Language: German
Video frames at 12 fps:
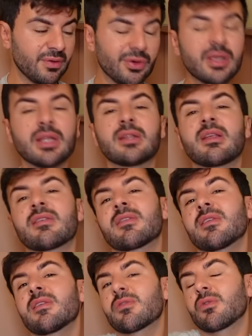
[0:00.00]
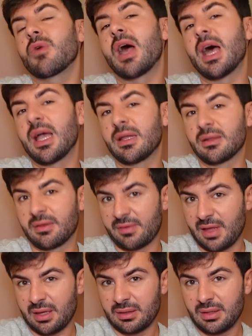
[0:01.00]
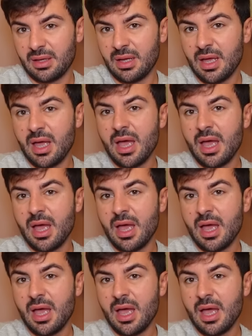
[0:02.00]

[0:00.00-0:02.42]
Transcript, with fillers: Okay, das ist so eine Sache, ne?